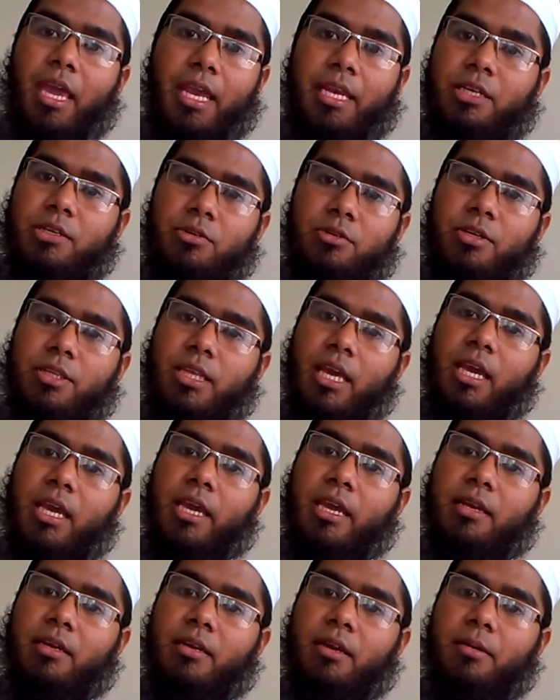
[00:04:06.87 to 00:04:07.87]
এটা করে
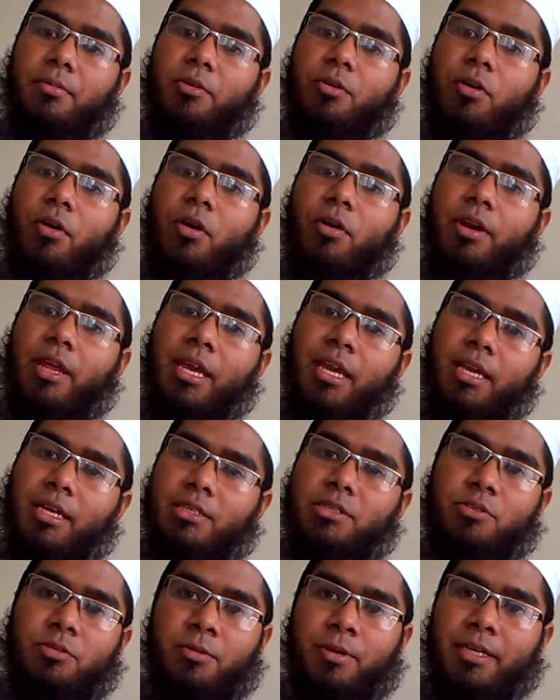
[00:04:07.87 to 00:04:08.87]
থাকেন এবং অনেক
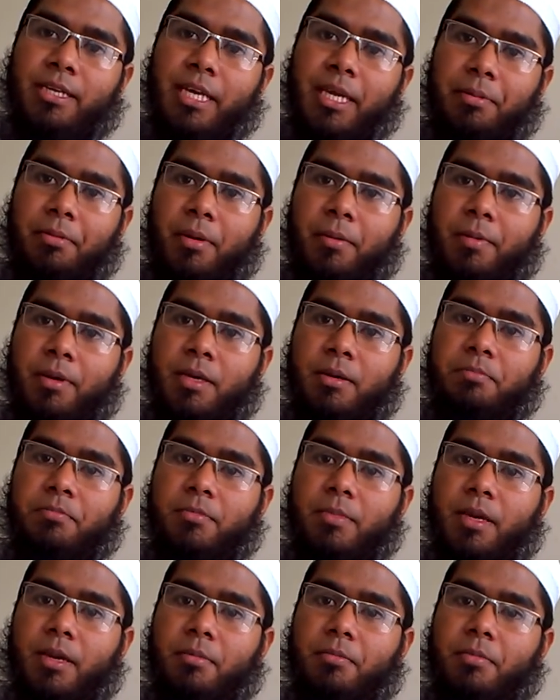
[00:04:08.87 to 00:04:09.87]
কাস্টমারকে এভাবে
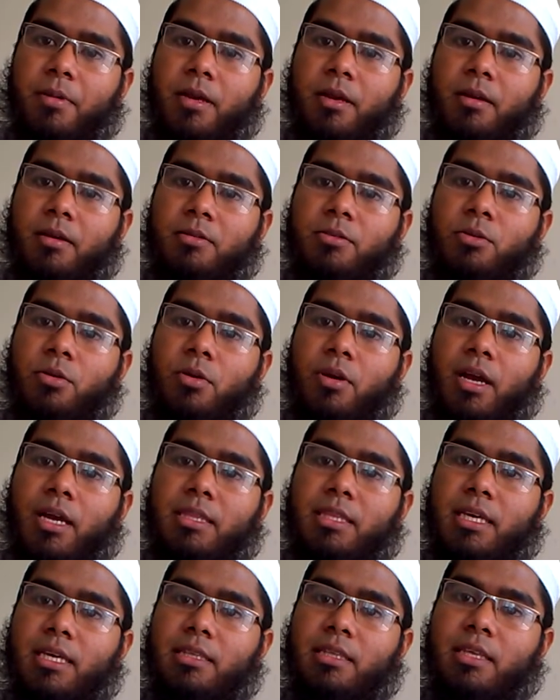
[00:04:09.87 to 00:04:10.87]
ধোকা
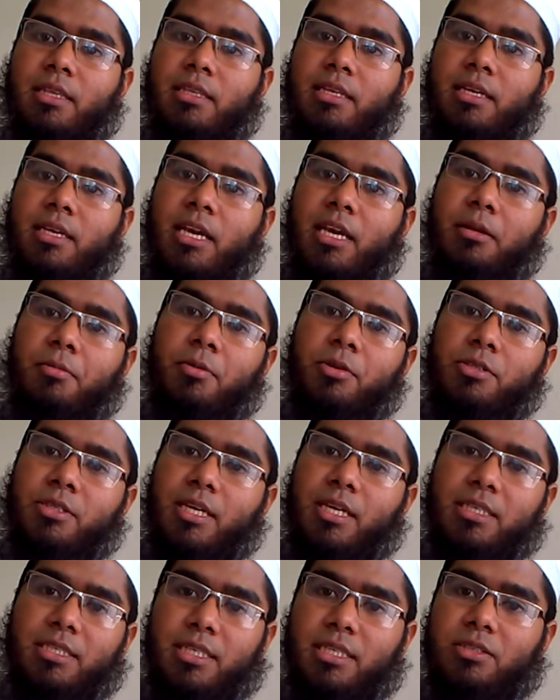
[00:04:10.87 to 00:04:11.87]
দিয়ে তাদের গিয়ার
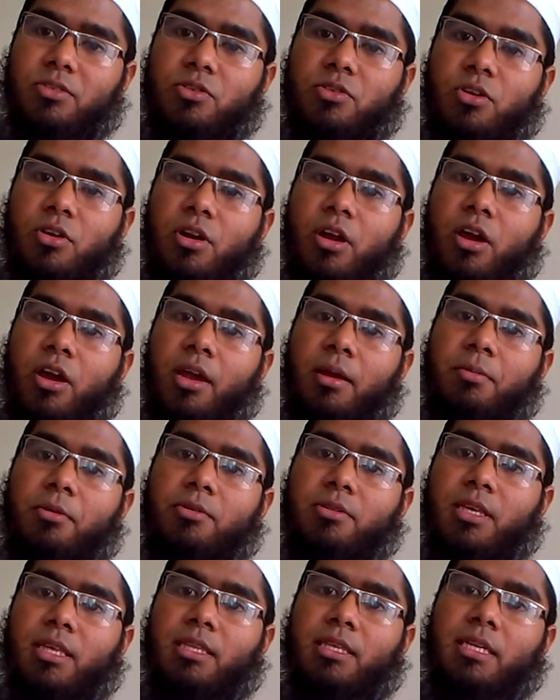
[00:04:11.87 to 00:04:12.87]
বক্সটাকে চেঞ্জ করা হয় এবং
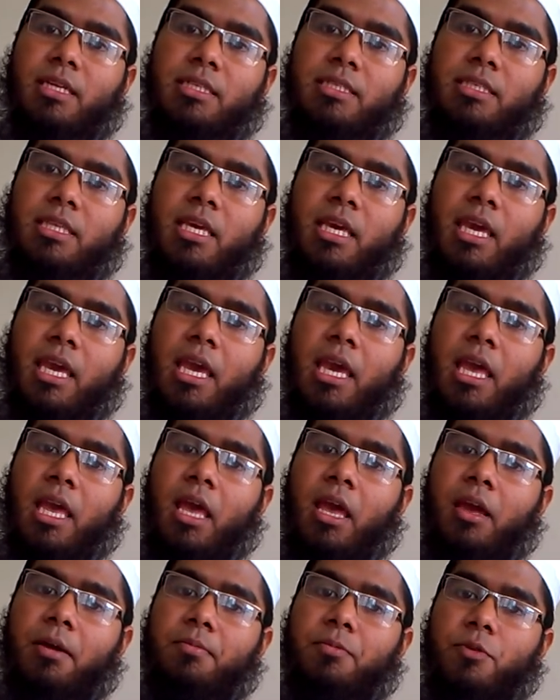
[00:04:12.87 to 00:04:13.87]
তাদের কাছ থেকে
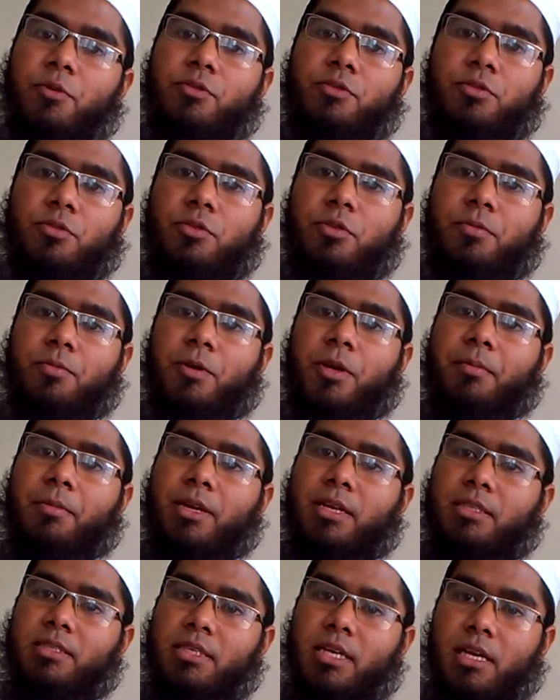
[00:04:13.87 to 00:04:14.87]
প্রচুর
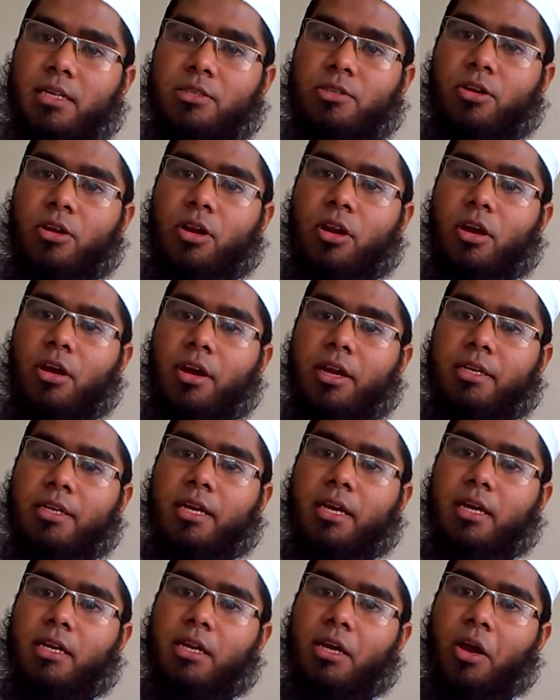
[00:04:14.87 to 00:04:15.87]
পরিমাণে চার্জ ধরা হয়
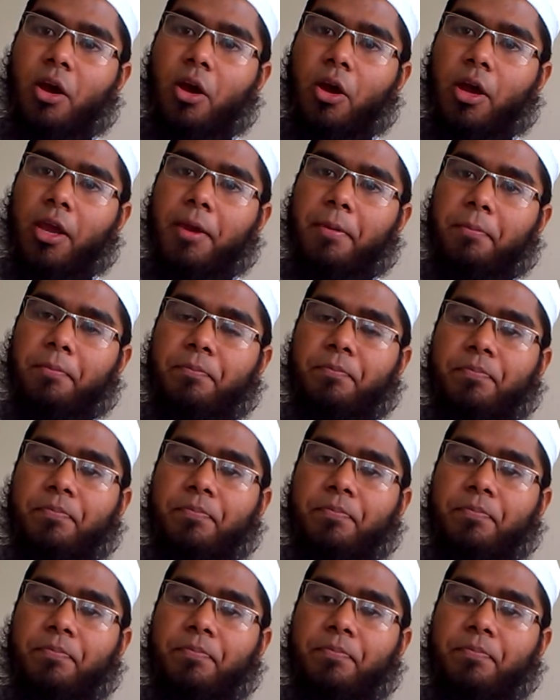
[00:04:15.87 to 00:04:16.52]
টাকা নেওয়া হয়